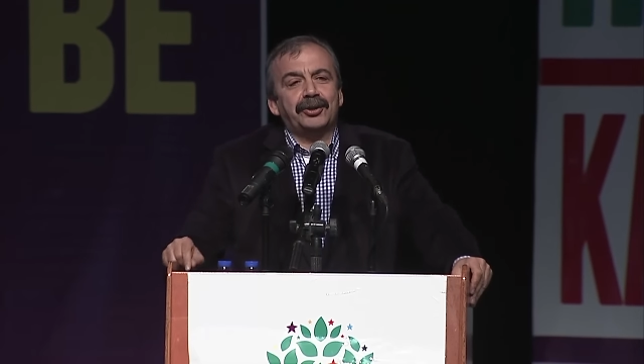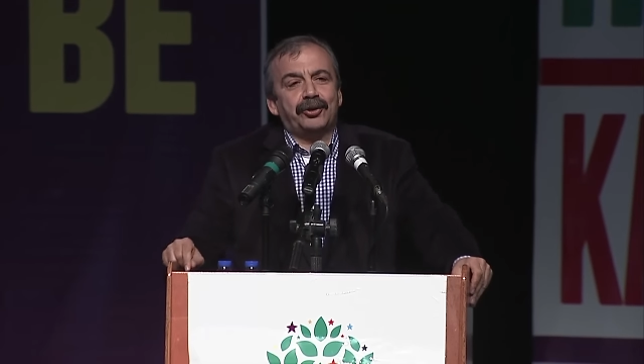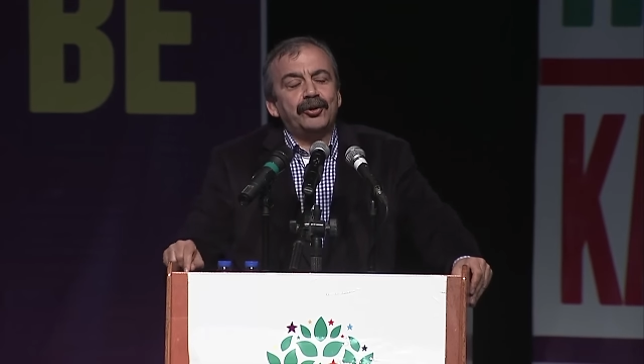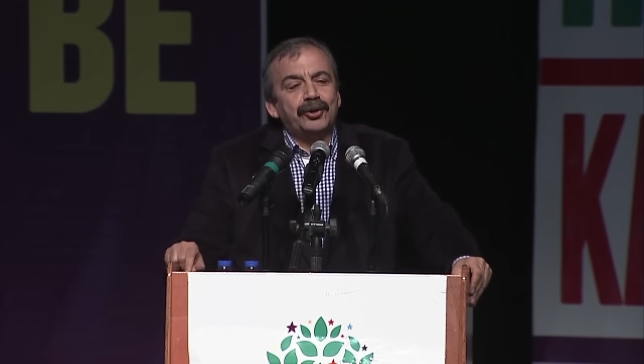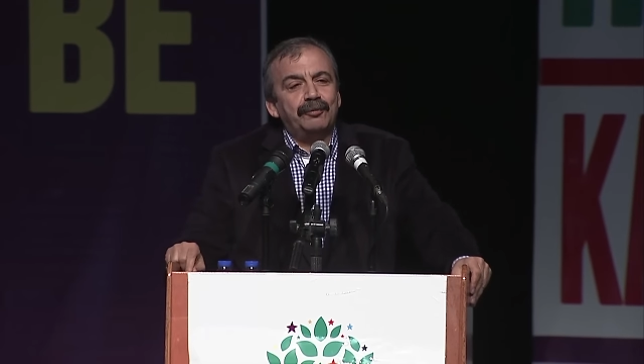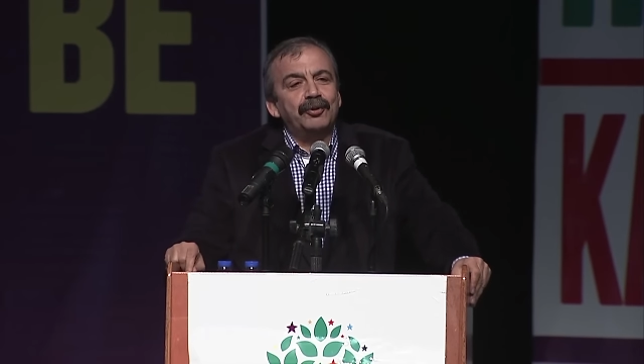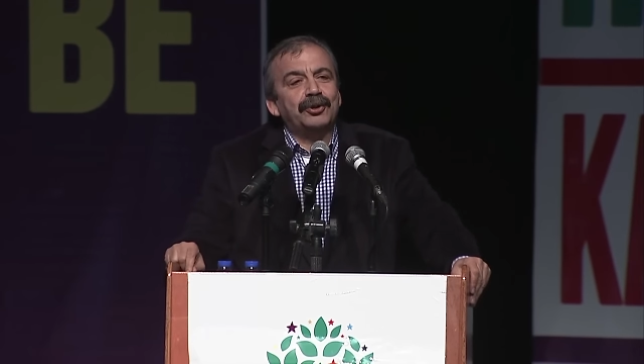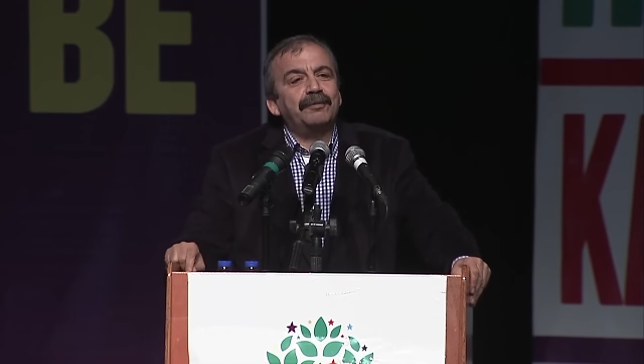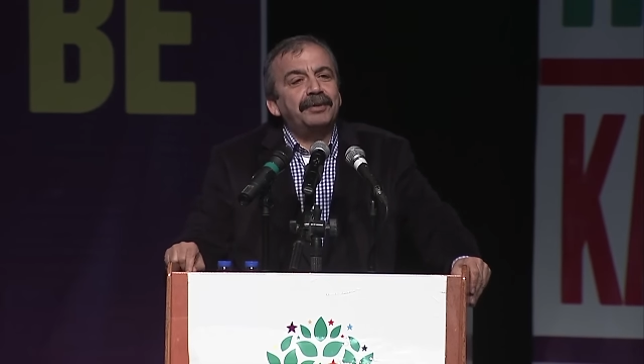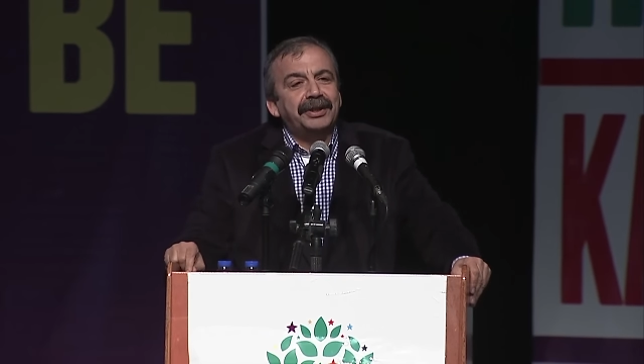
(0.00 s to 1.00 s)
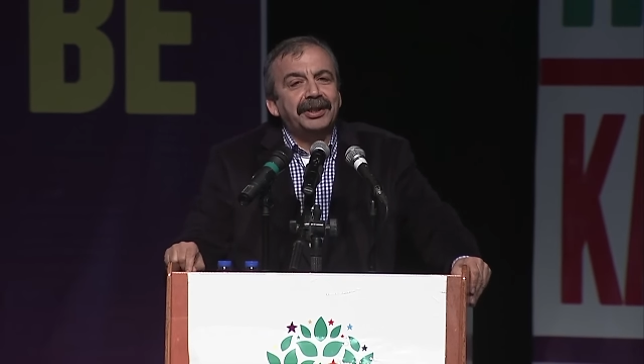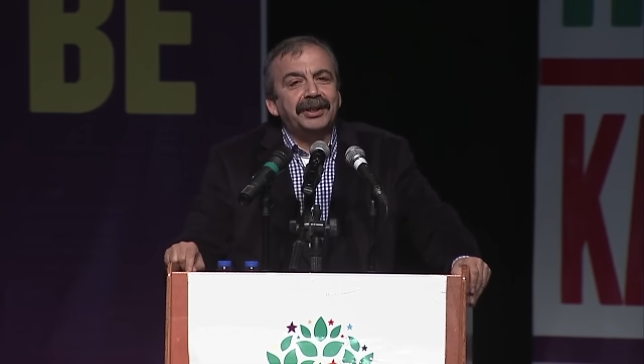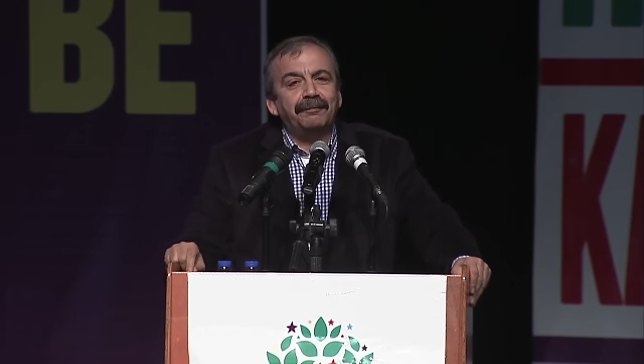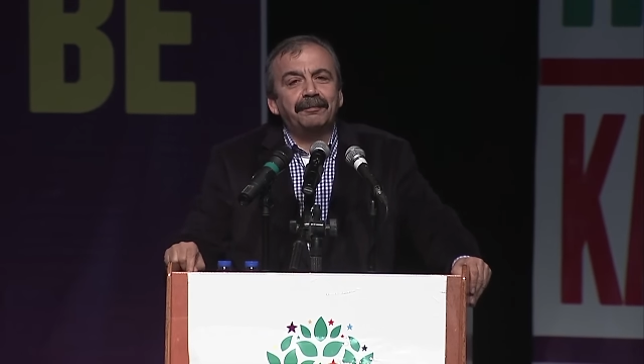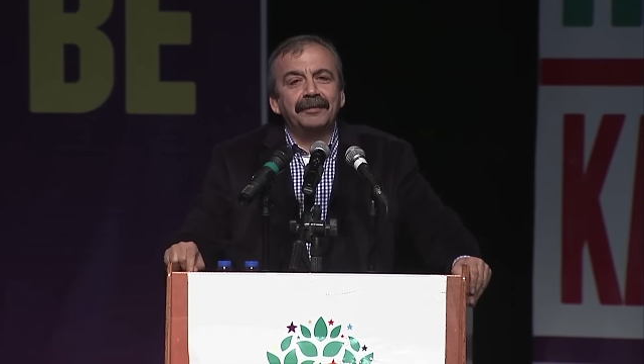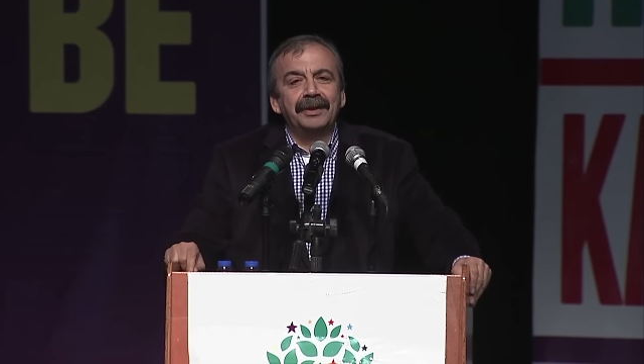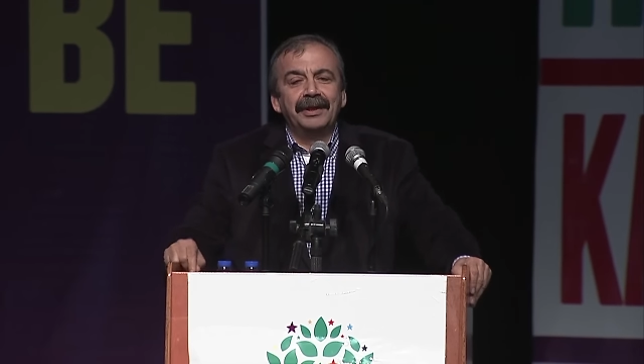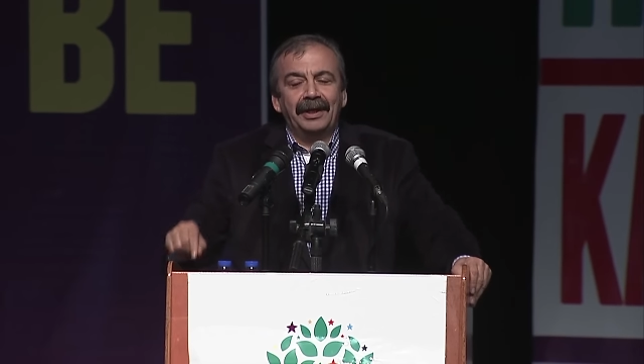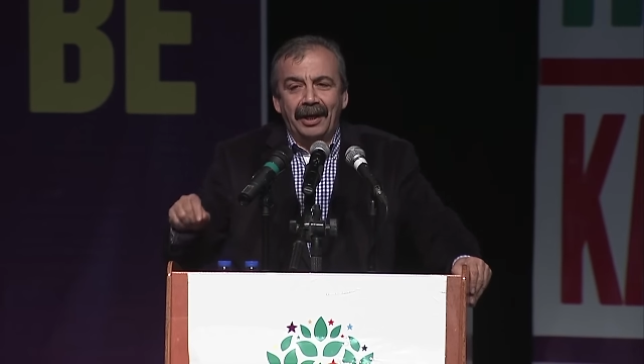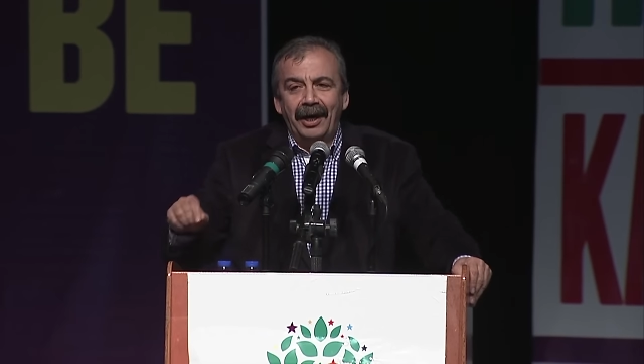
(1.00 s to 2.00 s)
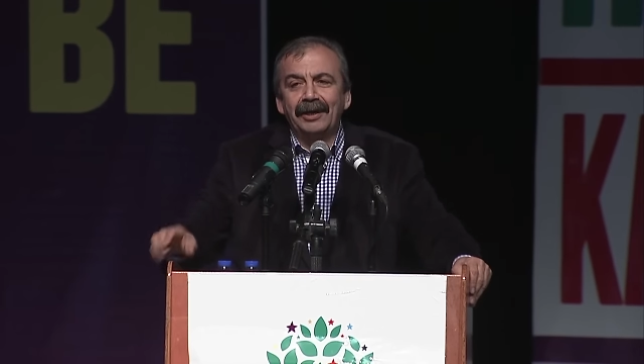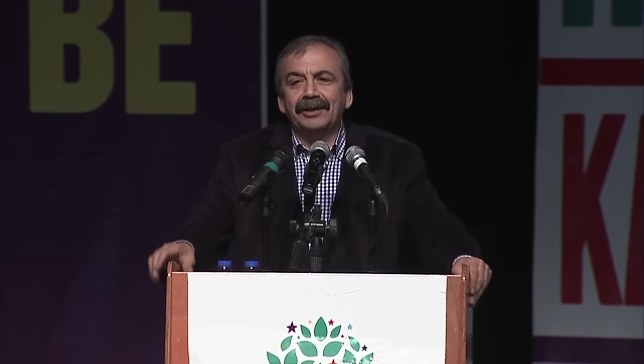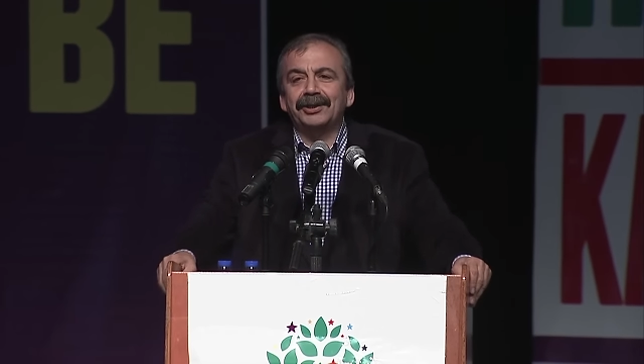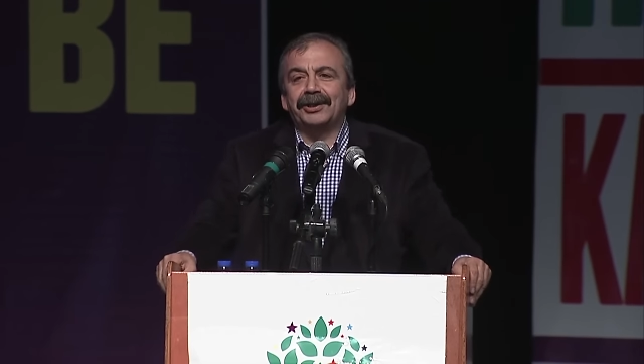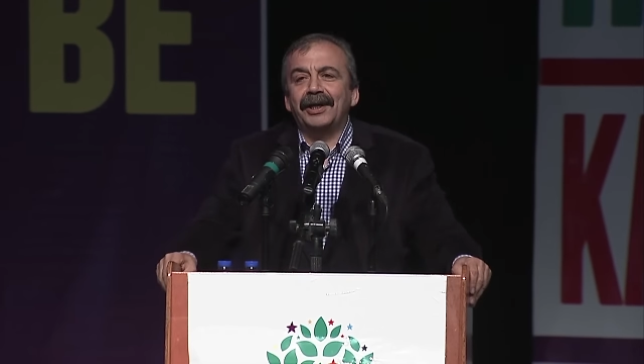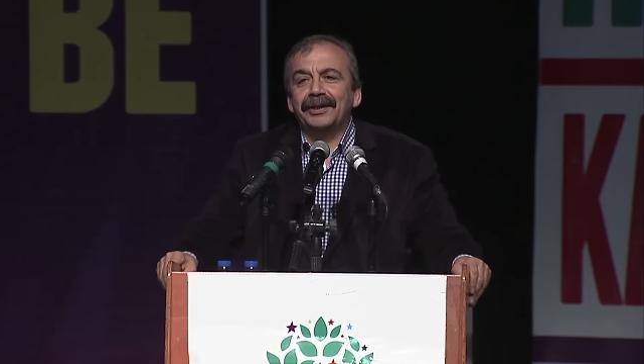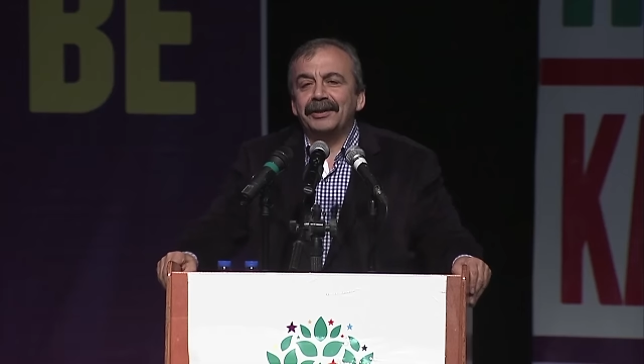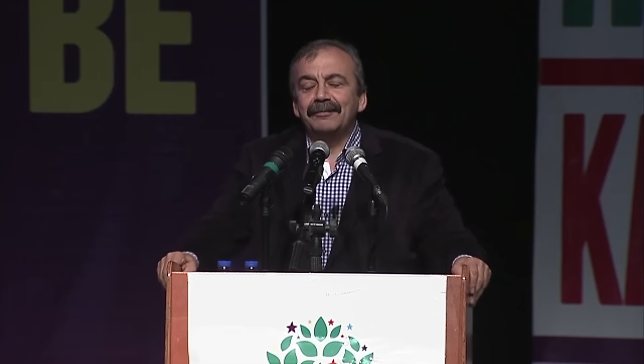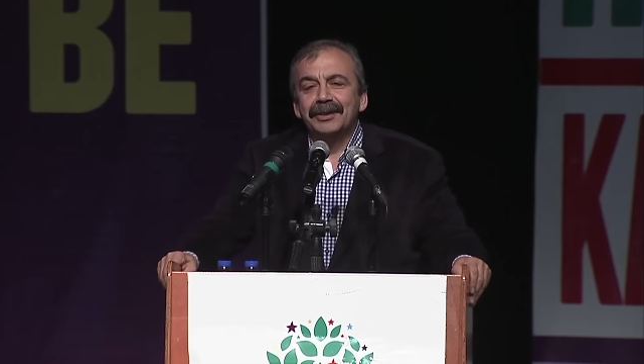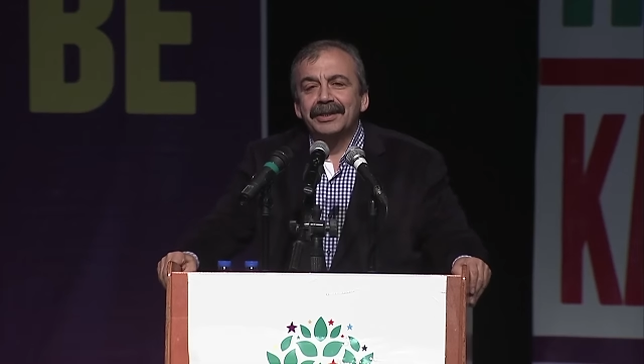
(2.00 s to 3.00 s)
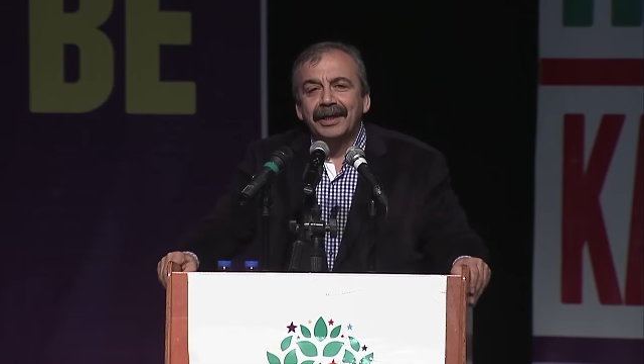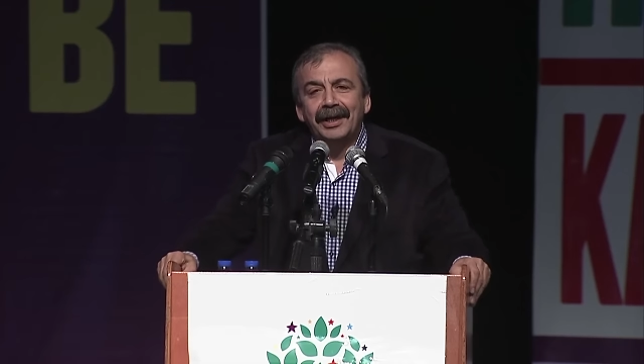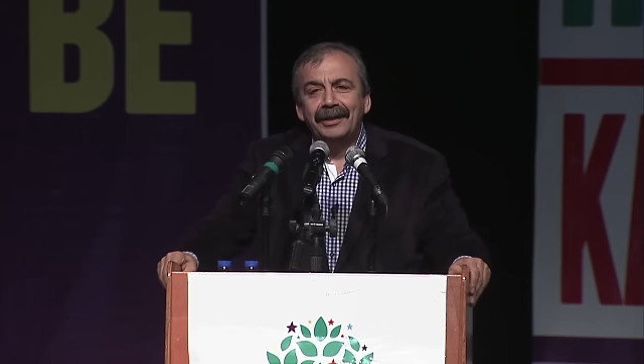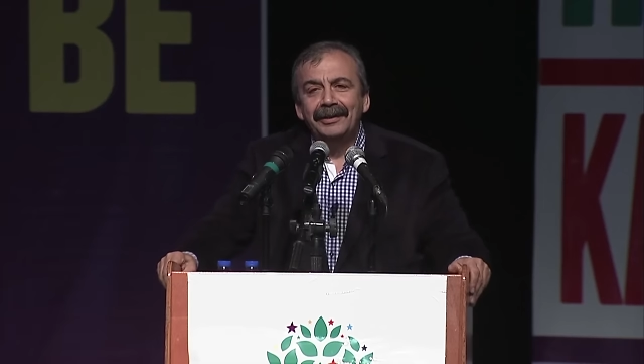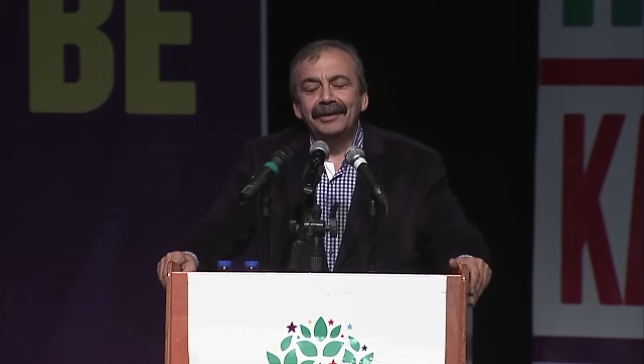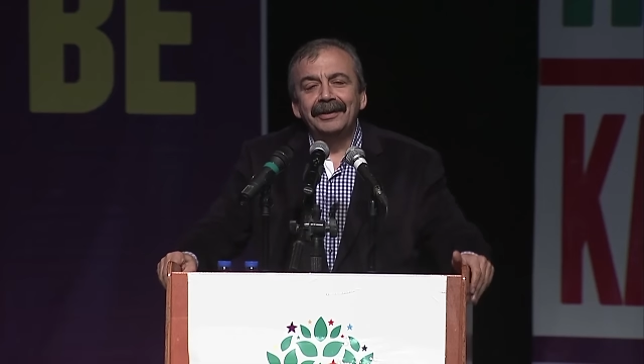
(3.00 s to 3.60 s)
sözümüzü bitirip alkışladığımızda